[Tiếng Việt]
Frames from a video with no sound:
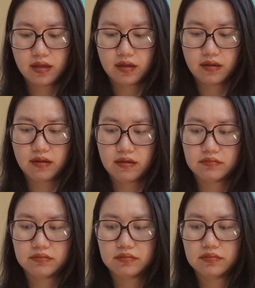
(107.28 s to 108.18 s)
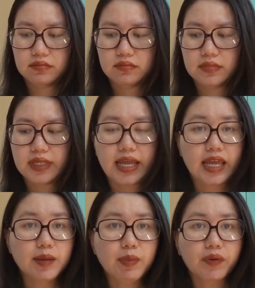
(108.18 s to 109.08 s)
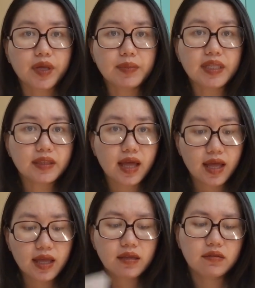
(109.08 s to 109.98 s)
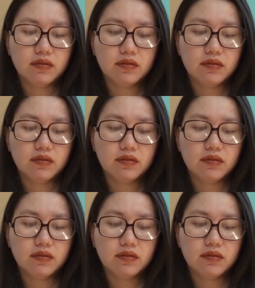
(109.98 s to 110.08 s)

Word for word: uh, uh, thẻ bảo hiểm y tế